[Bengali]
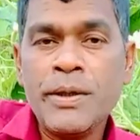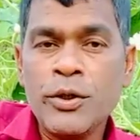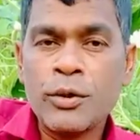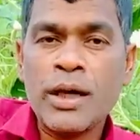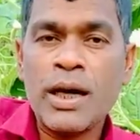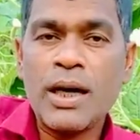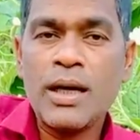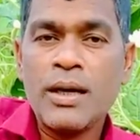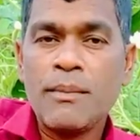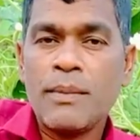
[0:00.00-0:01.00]
ভিডিওটা
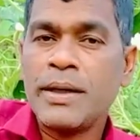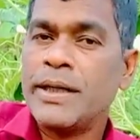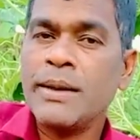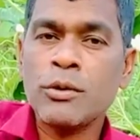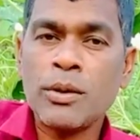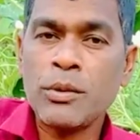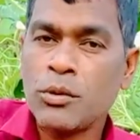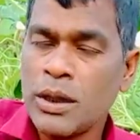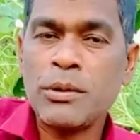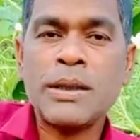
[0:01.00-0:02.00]
মানে ঠিক মতো আমি
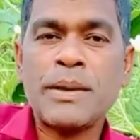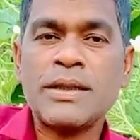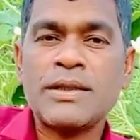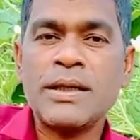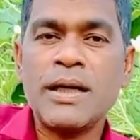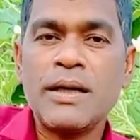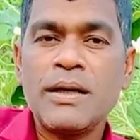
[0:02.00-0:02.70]
কথা বলতে পারতেছি না